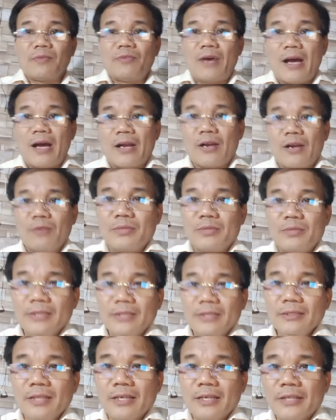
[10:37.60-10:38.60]
Và
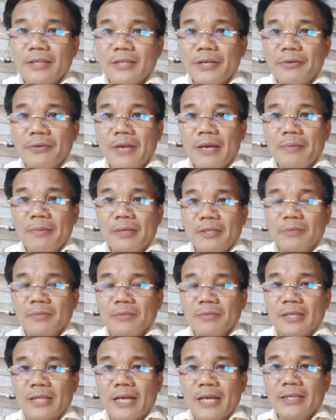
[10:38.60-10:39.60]
cũng chính từ điều này mà
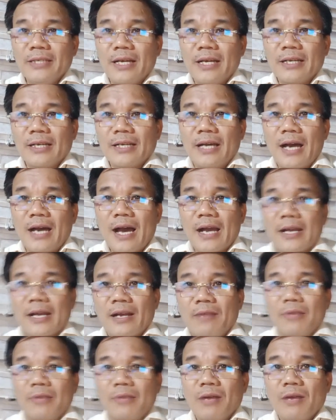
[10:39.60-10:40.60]
chúng ta thấy rằng
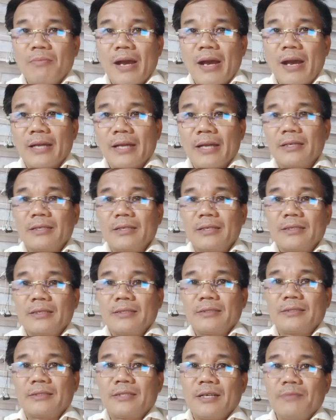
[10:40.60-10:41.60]
cộng đồng mạng
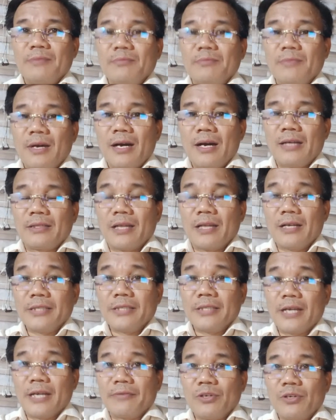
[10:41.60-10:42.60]
trong thời
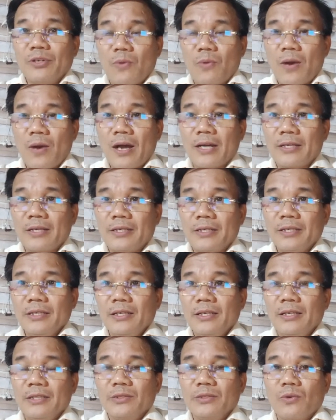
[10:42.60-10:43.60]
gian vừa qua, khi
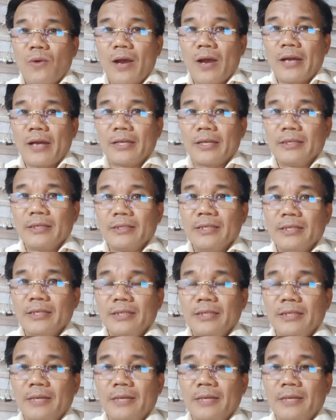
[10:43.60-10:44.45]
liên quan đến cái